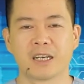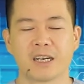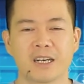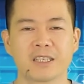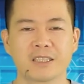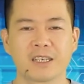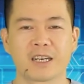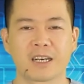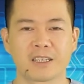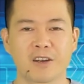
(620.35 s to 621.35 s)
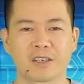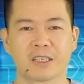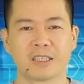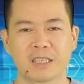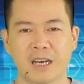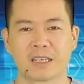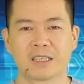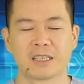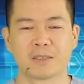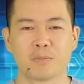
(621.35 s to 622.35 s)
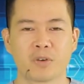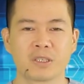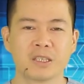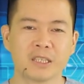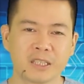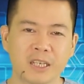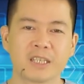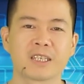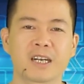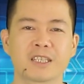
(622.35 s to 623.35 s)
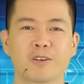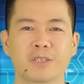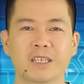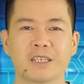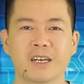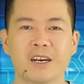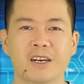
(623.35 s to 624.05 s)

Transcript: uh, hết sức là ngắn gọn, đơn giản, muốn gửi đến các cái thông tin